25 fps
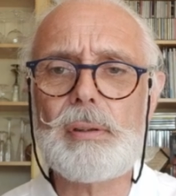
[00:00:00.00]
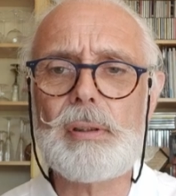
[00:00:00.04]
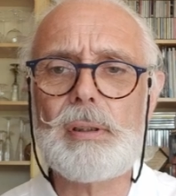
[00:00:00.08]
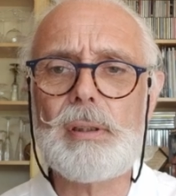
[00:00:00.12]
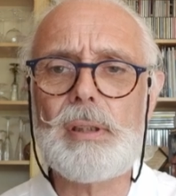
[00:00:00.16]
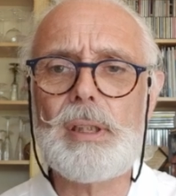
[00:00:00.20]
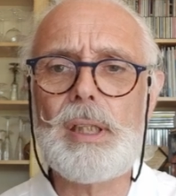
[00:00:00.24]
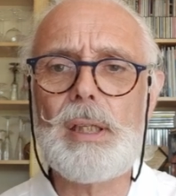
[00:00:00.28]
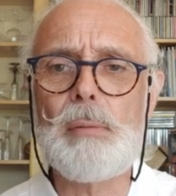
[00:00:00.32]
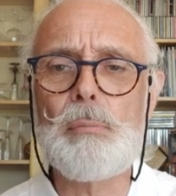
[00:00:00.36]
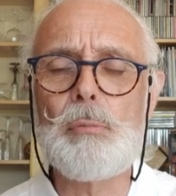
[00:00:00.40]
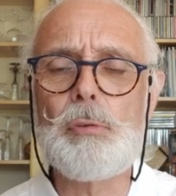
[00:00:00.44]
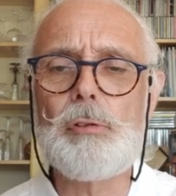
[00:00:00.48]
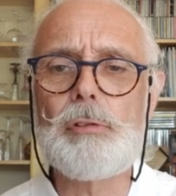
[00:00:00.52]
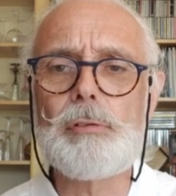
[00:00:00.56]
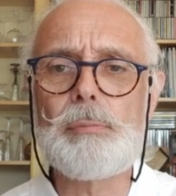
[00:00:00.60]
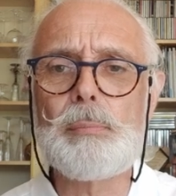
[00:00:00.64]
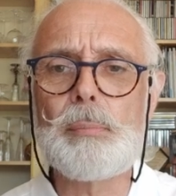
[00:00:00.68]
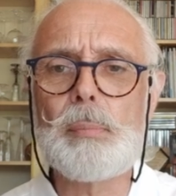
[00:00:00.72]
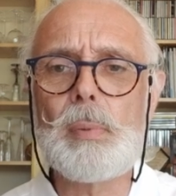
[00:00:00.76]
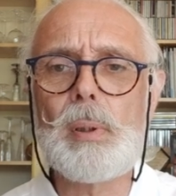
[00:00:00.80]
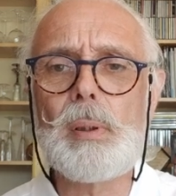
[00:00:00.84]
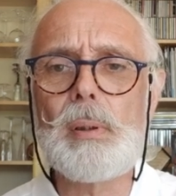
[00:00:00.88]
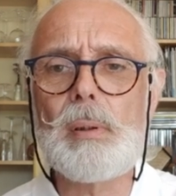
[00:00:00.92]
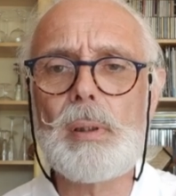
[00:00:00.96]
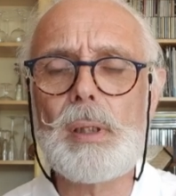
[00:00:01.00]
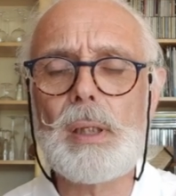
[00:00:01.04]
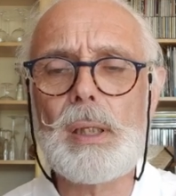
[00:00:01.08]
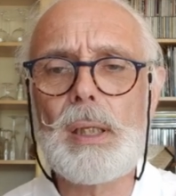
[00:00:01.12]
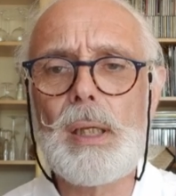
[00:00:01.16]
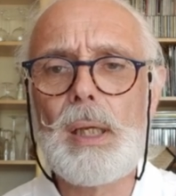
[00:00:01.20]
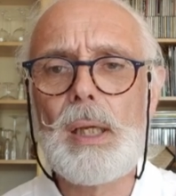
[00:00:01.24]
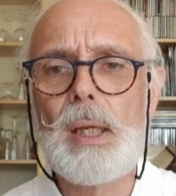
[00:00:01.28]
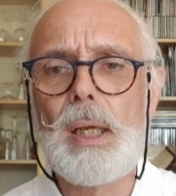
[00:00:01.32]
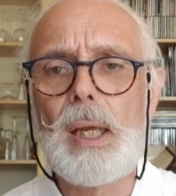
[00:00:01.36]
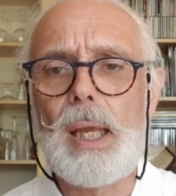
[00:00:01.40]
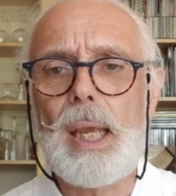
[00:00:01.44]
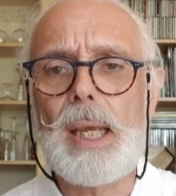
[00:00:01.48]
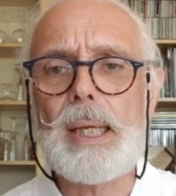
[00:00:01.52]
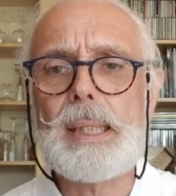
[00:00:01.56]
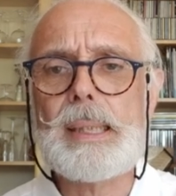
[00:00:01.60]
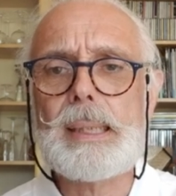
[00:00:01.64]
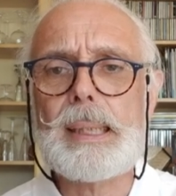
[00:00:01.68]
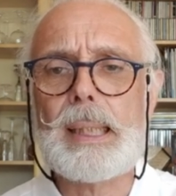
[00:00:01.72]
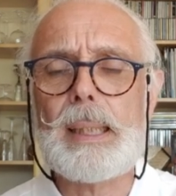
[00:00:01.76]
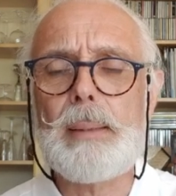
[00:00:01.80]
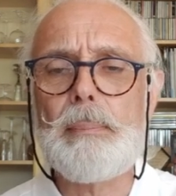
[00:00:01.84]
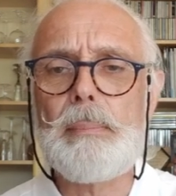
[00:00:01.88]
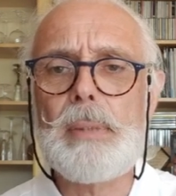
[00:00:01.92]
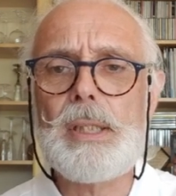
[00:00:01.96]
les mouvements
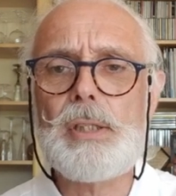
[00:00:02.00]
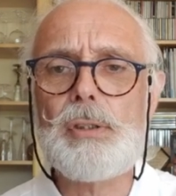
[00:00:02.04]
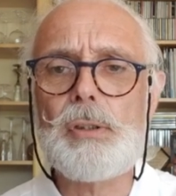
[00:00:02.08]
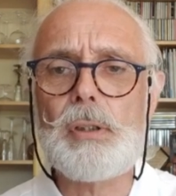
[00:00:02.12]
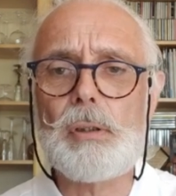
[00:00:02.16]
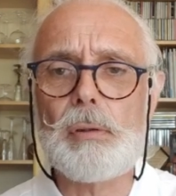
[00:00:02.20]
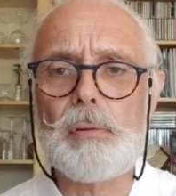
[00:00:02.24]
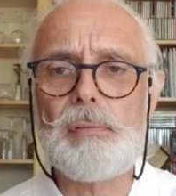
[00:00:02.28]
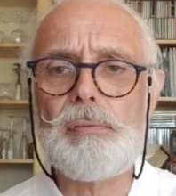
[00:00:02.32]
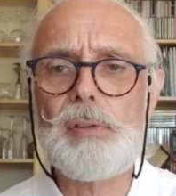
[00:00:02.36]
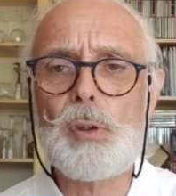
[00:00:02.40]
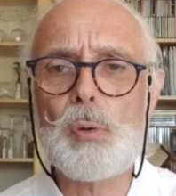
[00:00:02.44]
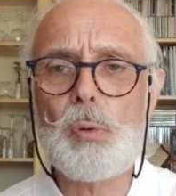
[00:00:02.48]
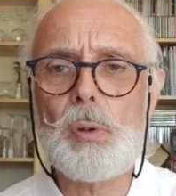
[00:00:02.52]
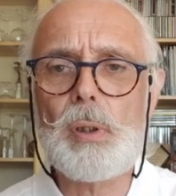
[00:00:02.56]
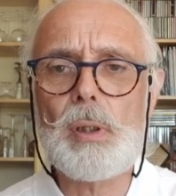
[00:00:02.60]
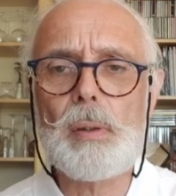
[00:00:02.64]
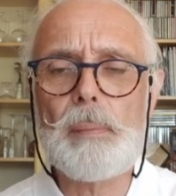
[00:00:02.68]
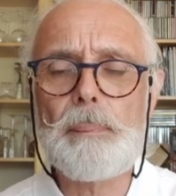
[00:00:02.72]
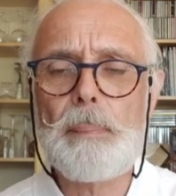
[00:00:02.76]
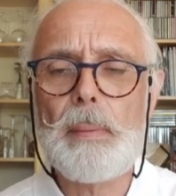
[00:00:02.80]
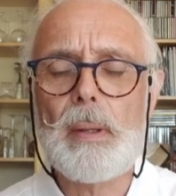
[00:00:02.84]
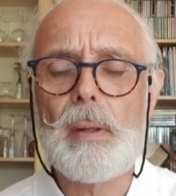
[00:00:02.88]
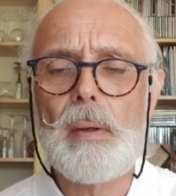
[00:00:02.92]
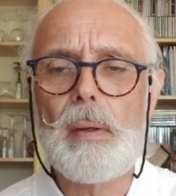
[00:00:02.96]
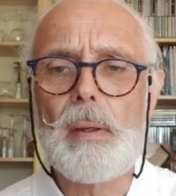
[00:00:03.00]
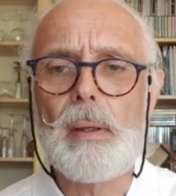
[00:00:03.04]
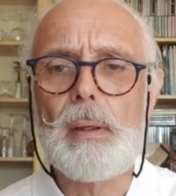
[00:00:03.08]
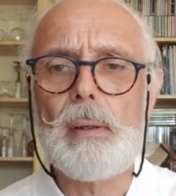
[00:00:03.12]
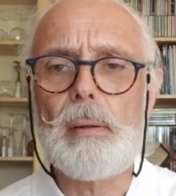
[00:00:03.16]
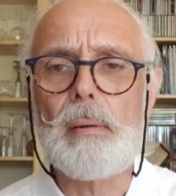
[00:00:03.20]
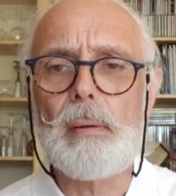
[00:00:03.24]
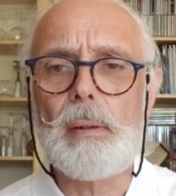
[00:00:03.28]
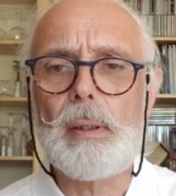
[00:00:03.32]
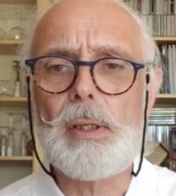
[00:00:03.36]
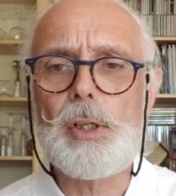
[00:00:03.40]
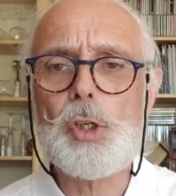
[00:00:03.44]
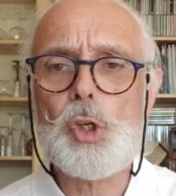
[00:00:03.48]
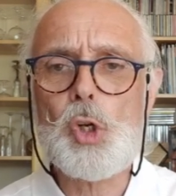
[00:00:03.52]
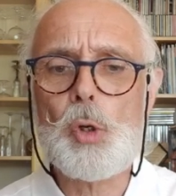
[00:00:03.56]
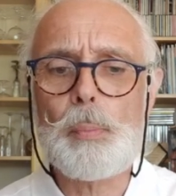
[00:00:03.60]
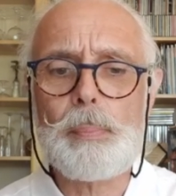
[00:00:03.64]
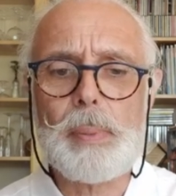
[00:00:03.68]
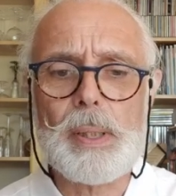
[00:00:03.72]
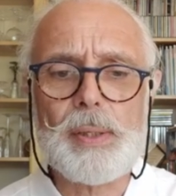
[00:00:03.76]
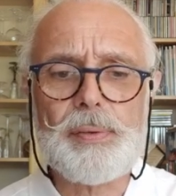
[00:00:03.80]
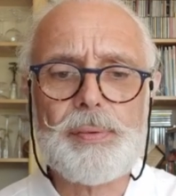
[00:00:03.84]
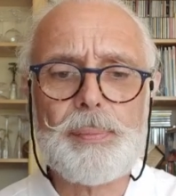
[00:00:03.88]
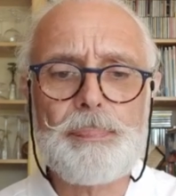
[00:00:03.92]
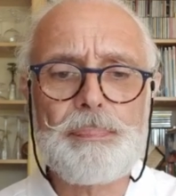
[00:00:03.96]
extrémistes violents, et j'en
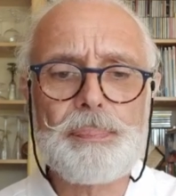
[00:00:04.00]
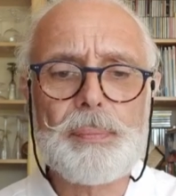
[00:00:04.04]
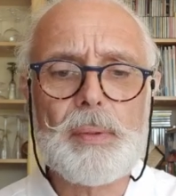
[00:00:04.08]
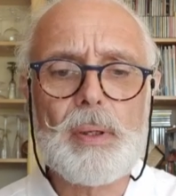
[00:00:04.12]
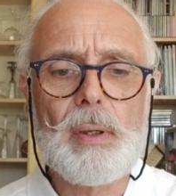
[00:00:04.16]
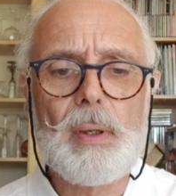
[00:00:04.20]
passe.